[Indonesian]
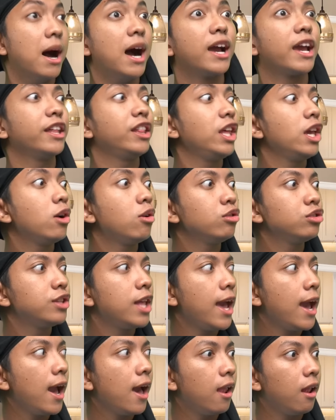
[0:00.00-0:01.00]
Bangke tikus
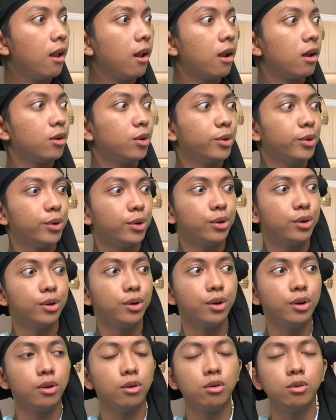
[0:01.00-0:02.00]
Del
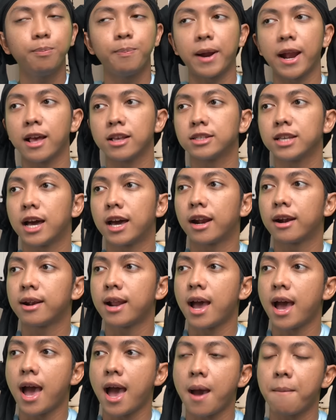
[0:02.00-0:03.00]
Aduh, lu penasaran
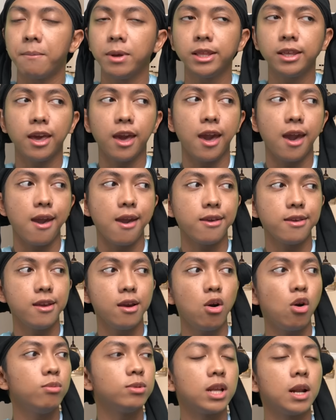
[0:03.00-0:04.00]
amat
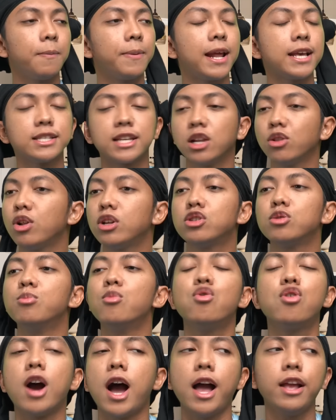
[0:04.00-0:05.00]
kayaknya Kalau misalnya penasaran tuh langsung
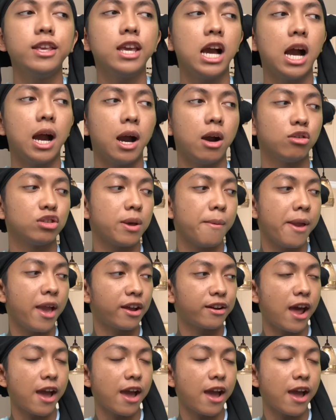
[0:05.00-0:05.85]
buka aja gak usah yang